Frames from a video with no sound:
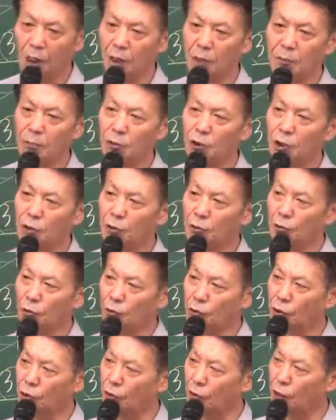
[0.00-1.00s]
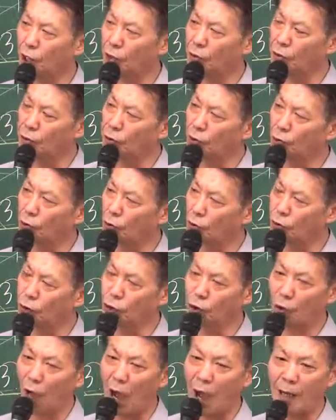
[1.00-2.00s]
임무적 등록 취소 사유는 등록을
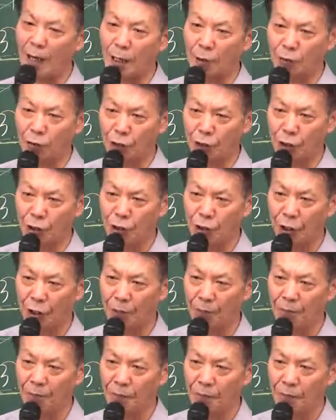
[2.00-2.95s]
취소 안 할 수도 있죠.